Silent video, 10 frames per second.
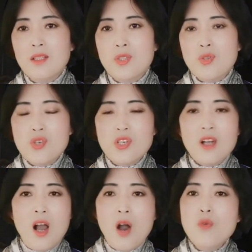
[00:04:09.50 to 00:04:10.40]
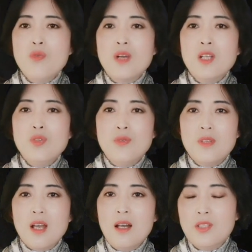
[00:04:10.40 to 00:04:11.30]
就是毫无根据
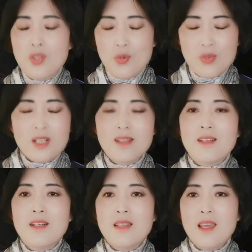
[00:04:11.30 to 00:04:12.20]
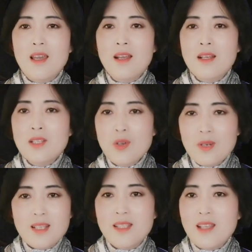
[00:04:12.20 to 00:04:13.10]
的就指责你，就
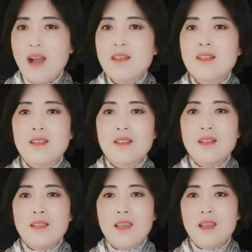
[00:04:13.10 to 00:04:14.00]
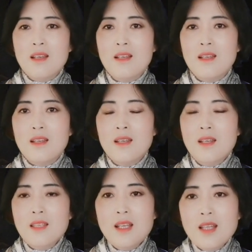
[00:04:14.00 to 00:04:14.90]
是想指责你。
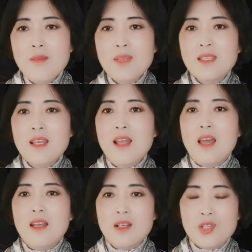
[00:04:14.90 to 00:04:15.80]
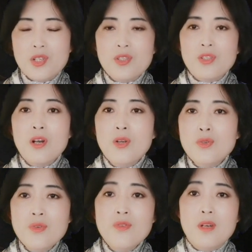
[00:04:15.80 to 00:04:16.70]
那他们现在呢指责
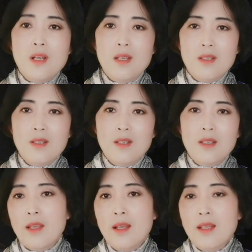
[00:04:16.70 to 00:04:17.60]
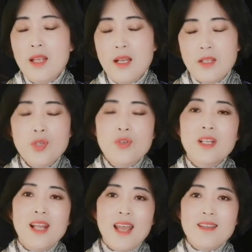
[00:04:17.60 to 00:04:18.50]
中国人，那就
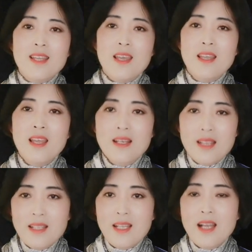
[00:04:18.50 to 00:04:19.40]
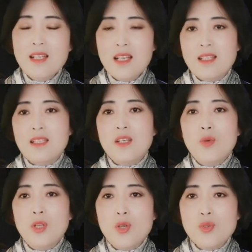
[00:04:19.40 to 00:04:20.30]
是那一天参加这个集
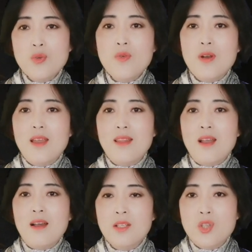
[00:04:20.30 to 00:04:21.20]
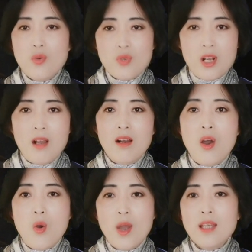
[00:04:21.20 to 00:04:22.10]
会的中国人呢就成
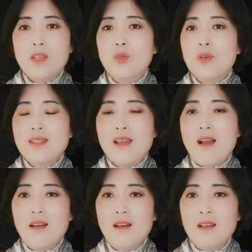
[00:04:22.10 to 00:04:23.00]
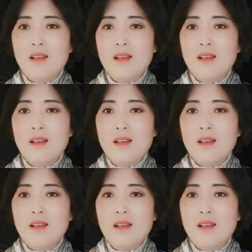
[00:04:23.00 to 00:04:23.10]
了怀疑对象了。